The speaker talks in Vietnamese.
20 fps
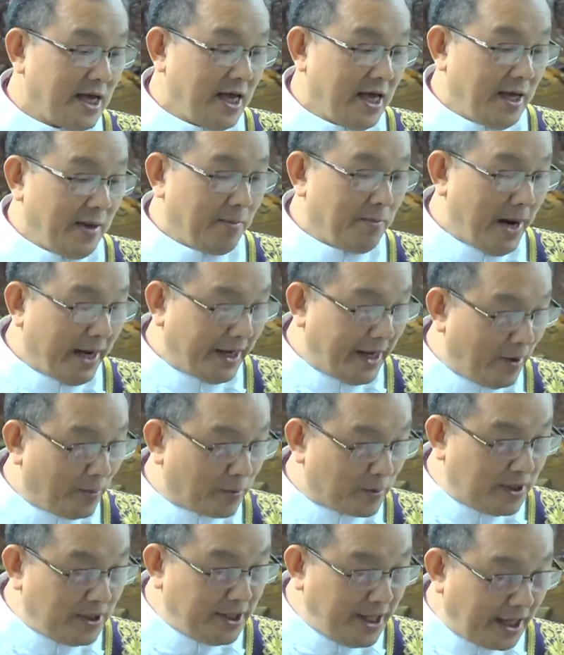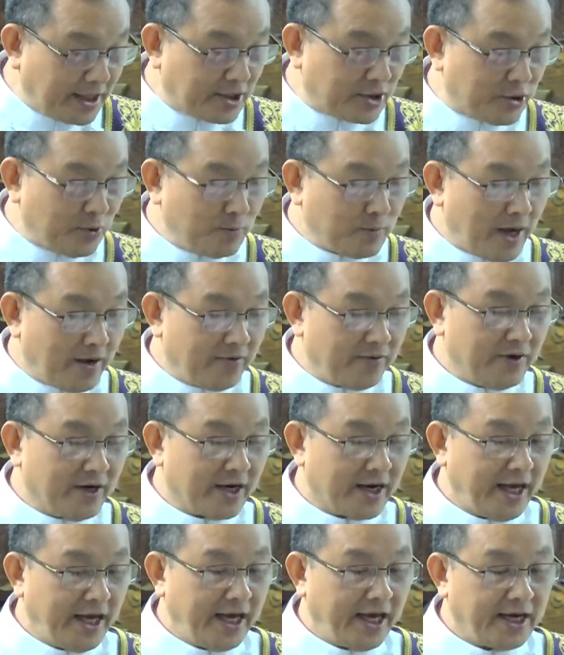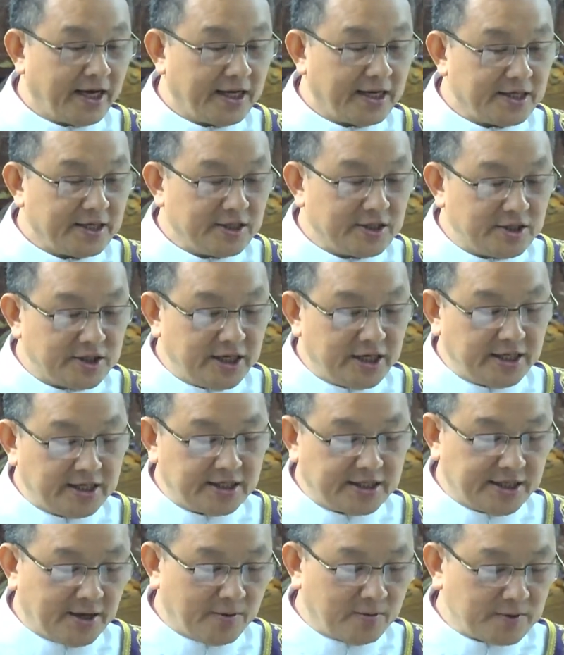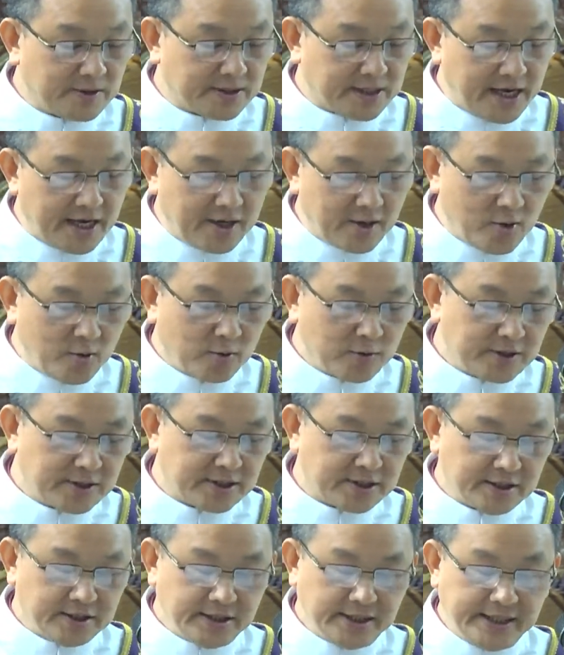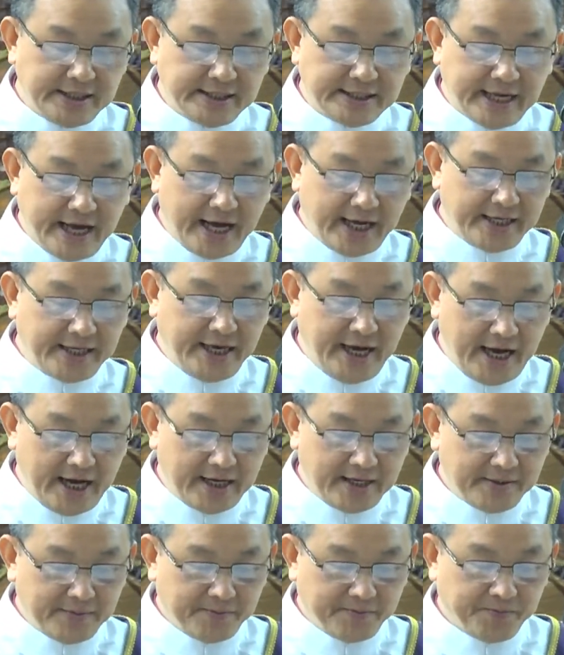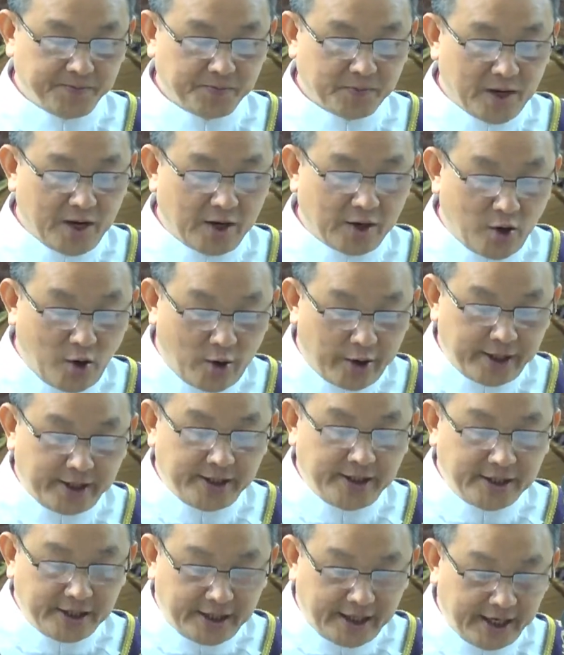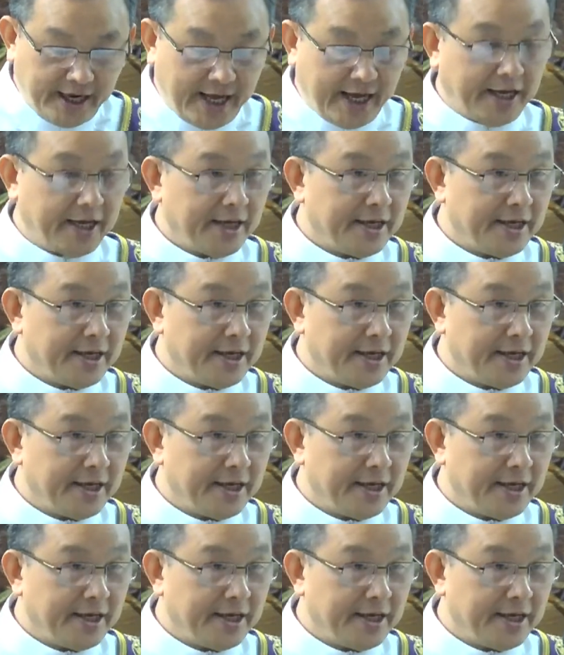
bài đọc thứ nhất chúng ta vừa nghe trích trong sách ngôn sứ Isaiah nói như thế này